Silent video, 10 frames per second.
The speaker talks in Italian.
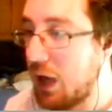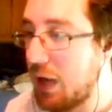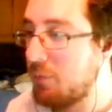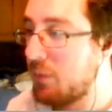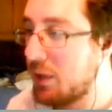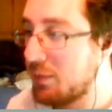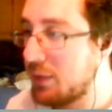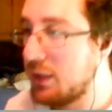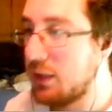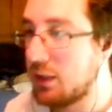mamma
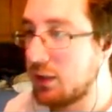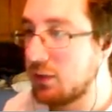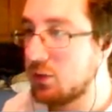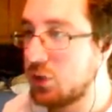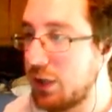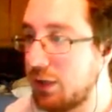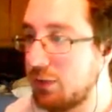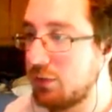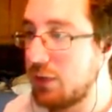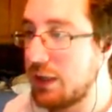mia,
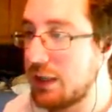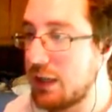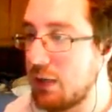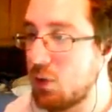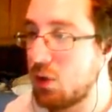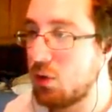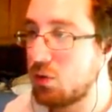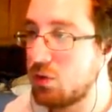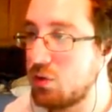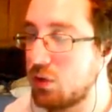cioè quelli che lavorano
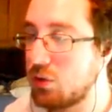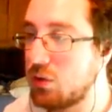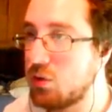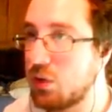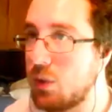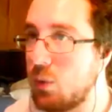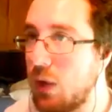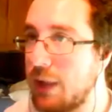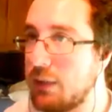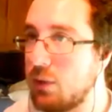a questi giochi
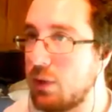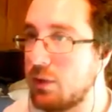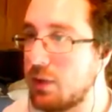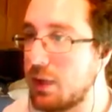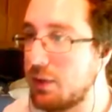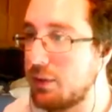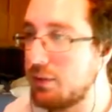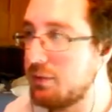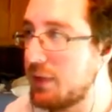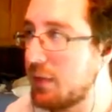qua devono essere
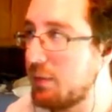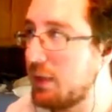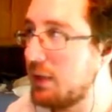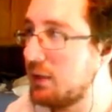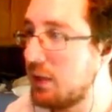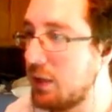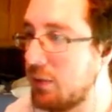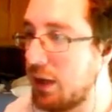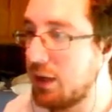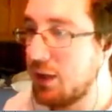
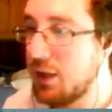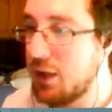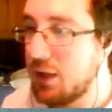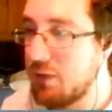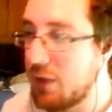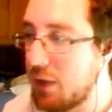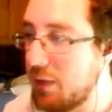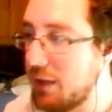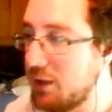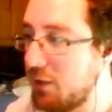veramente ma
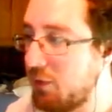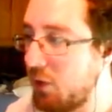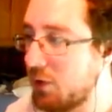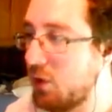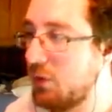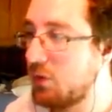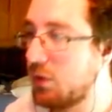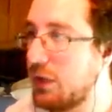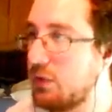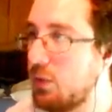veramente forti allora
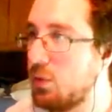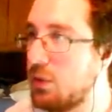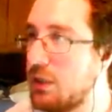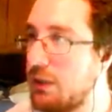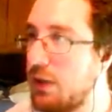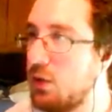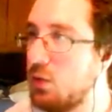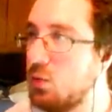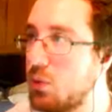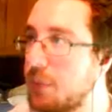visto che siamo di
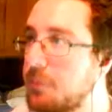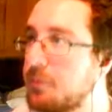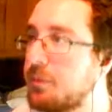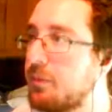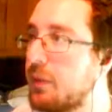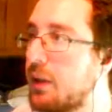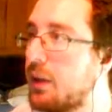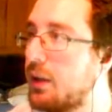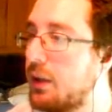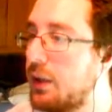livello 2
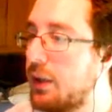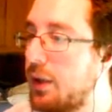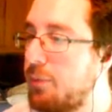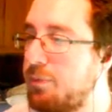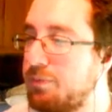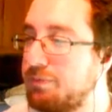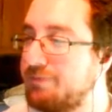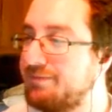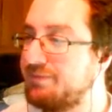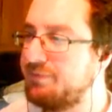
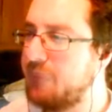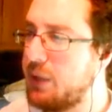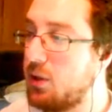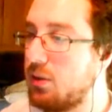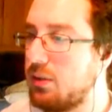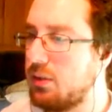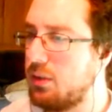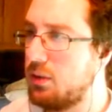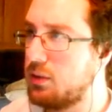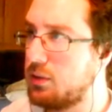mh, mm, però
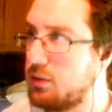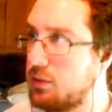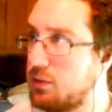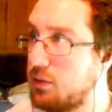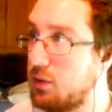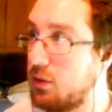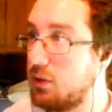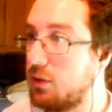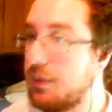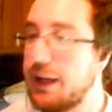non lo
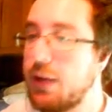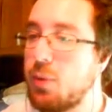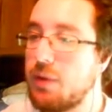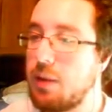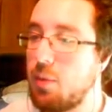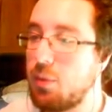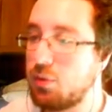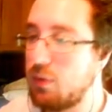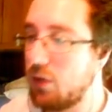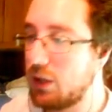so magari lo proveremo la
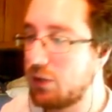prossima